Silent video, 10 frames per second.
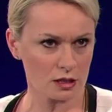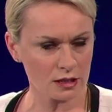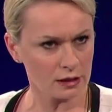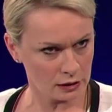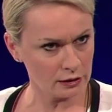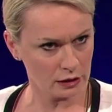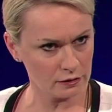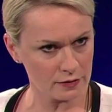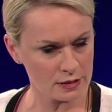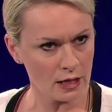dass da
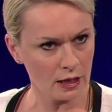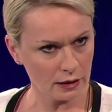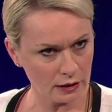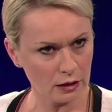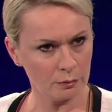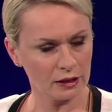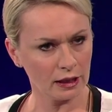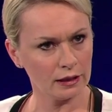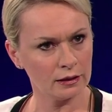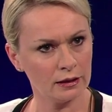irgendetwas nicht mit
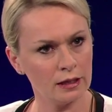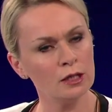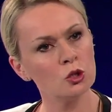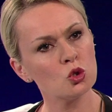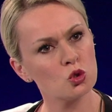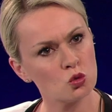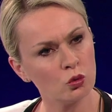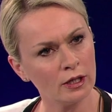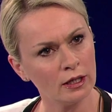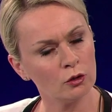rechten Dingen
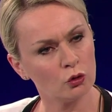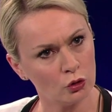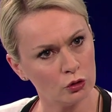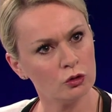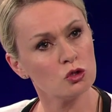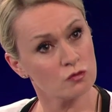zugehen könnte,